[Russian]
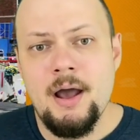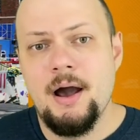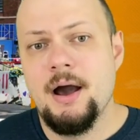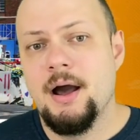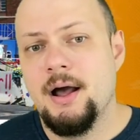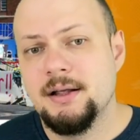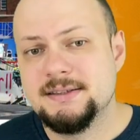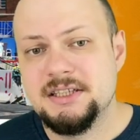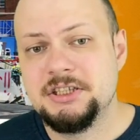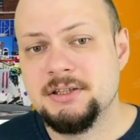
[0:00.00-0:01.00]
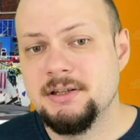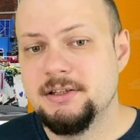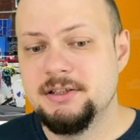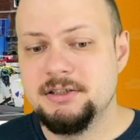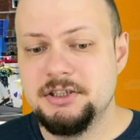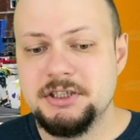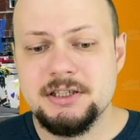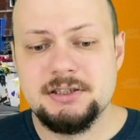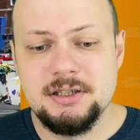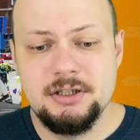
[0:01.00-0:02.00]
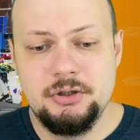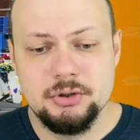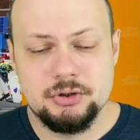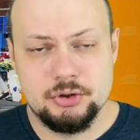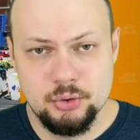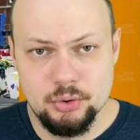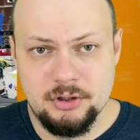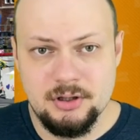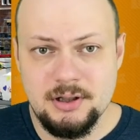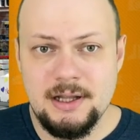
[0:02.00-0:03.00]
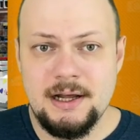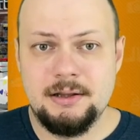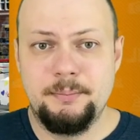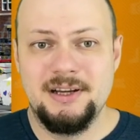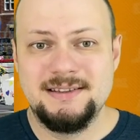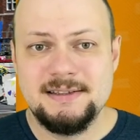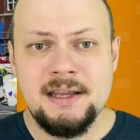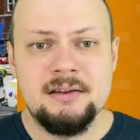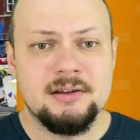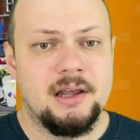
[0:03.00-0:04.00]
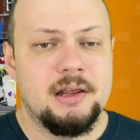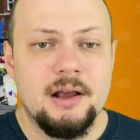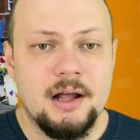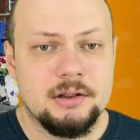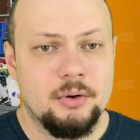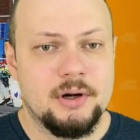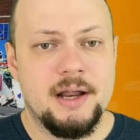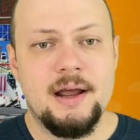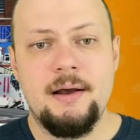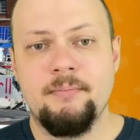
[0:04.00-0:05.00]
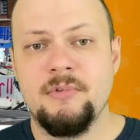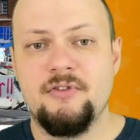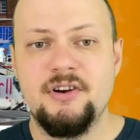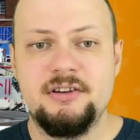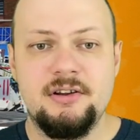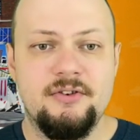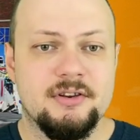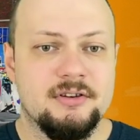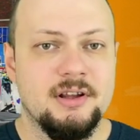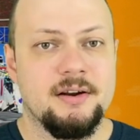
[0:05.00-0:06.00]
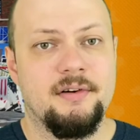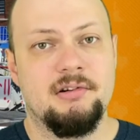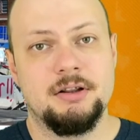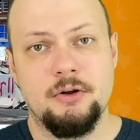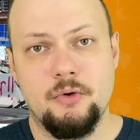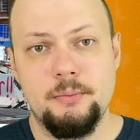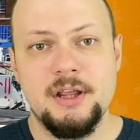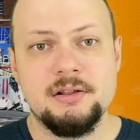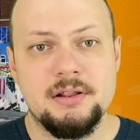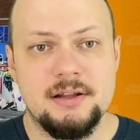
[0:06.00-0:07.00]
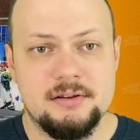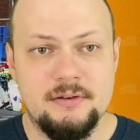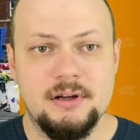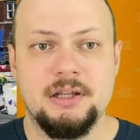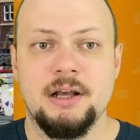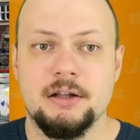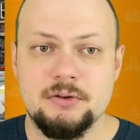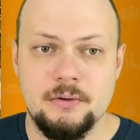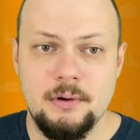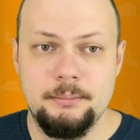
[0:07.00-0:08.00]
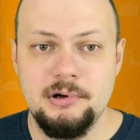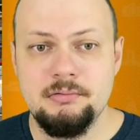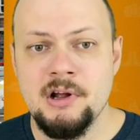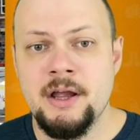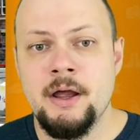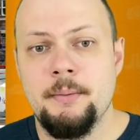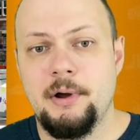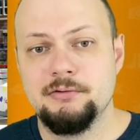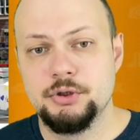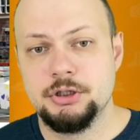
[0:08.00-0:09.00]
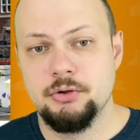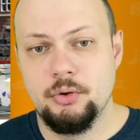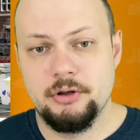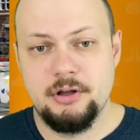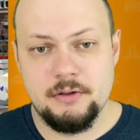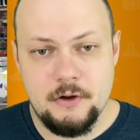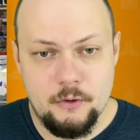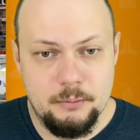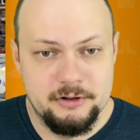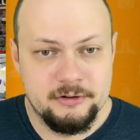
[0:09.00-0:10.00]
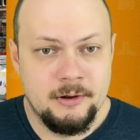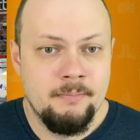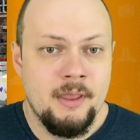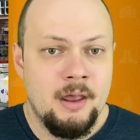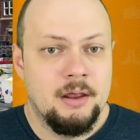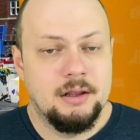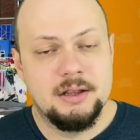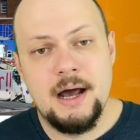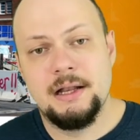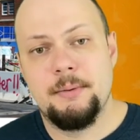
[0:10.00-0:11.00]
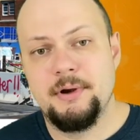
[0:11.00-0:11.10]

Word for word: А, значит, сейчас идет суд над полицейской, которая сфальсифицировала документ, на основании которого был получен ордер на обыск. И да, она